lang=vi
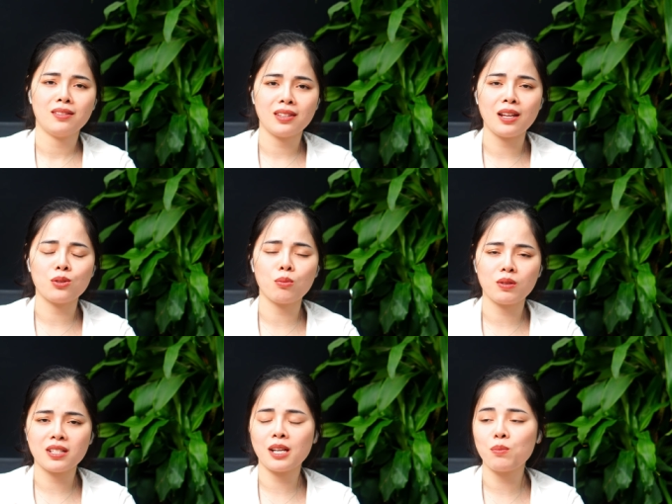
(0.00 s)
thể dục,
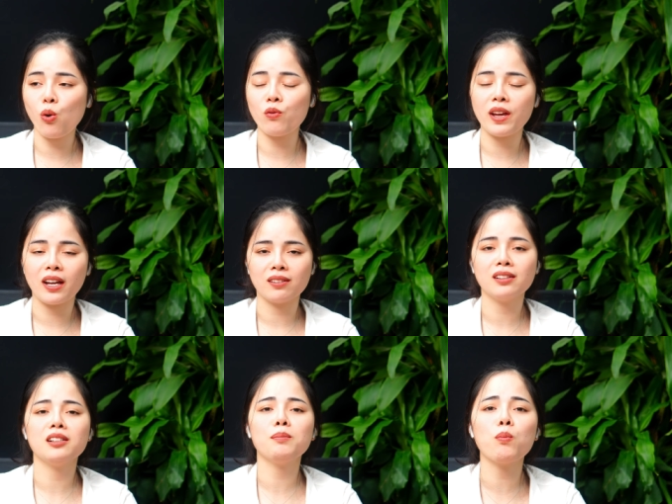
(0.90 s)
đi chạy bộ về có
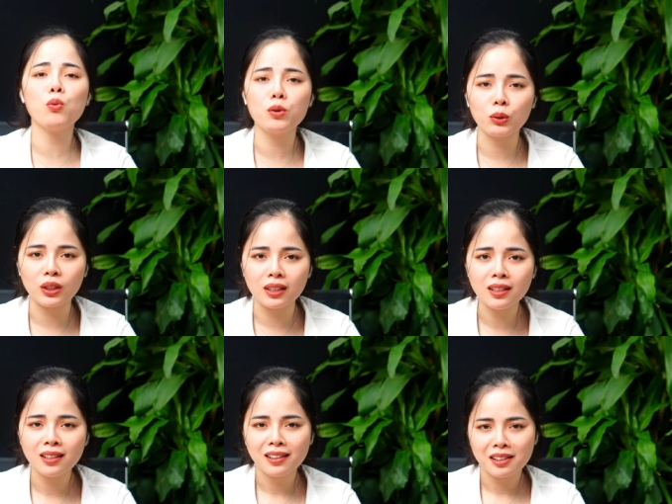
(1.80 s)
hơi bốc mùi một
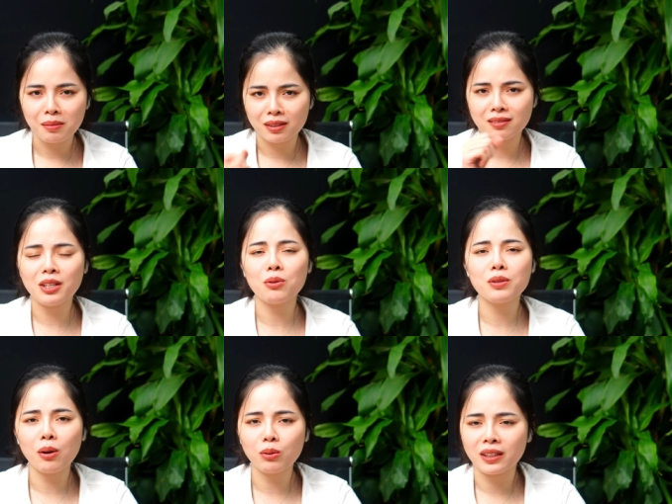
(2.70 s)
tí, nhưng mà yêu
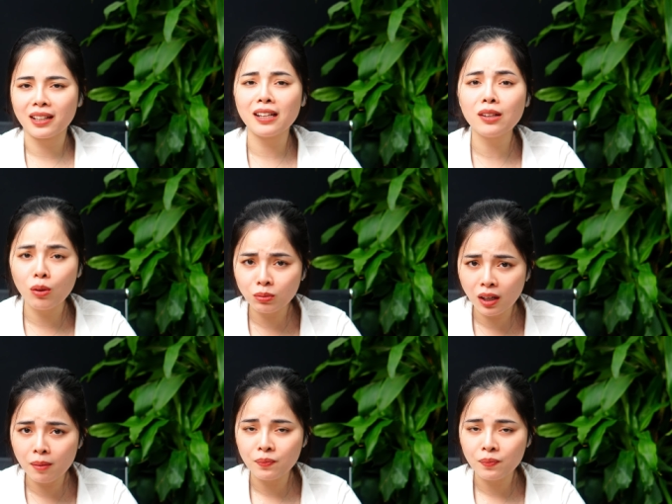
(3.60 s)
nhau thì cái đấy nó cũng thơm.